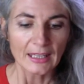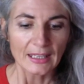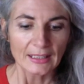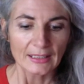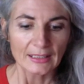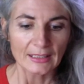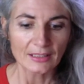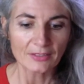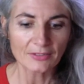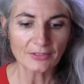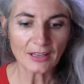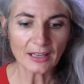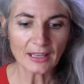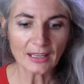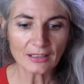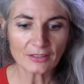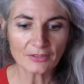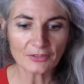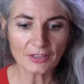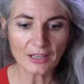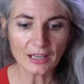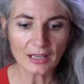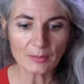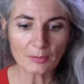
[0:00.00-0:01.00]
qui va
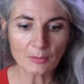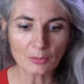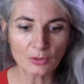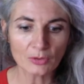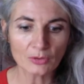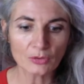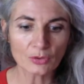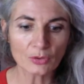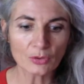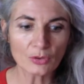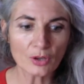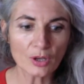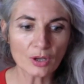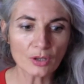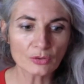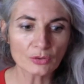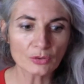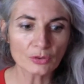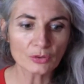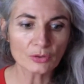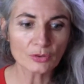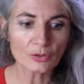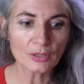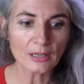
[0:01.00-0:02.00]
être vraiment de
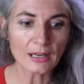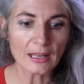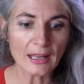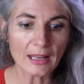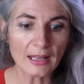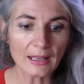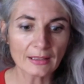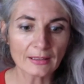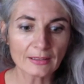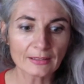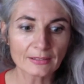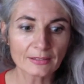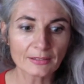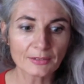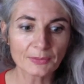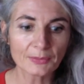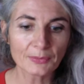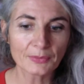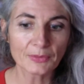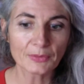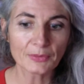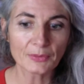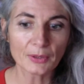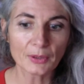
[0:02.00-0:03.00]
l'ordre de la
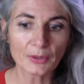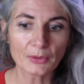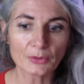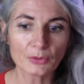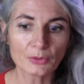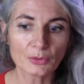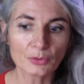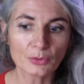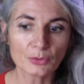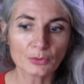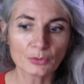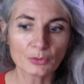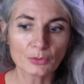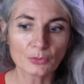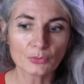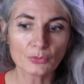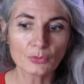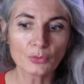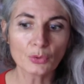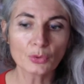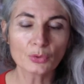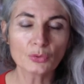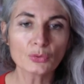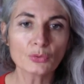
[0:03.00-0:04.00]
de, de
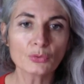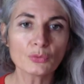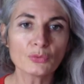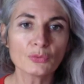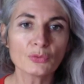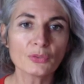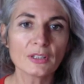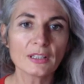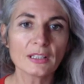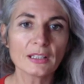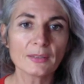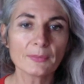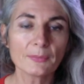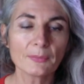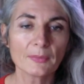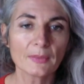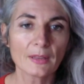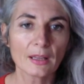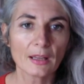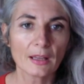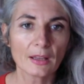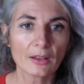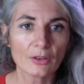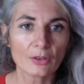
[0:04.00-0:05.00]
vous retrouver
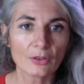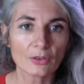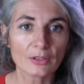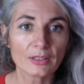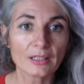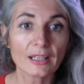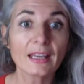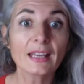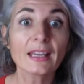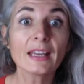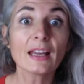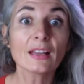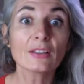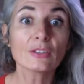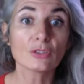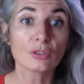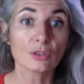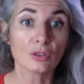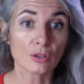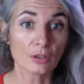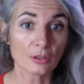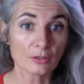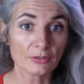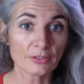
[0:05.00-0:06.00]
euh,
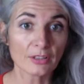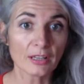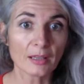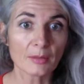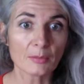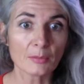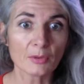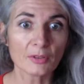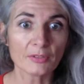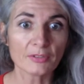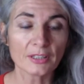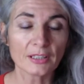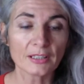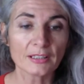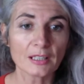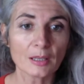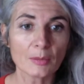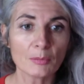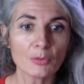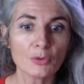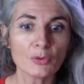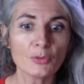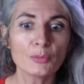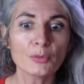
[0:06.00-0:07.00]
créateur vraiment,
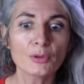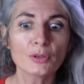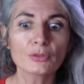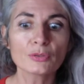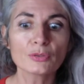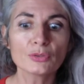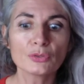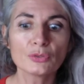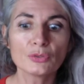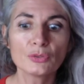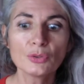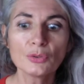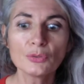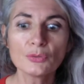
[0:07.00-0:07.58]
véritablement de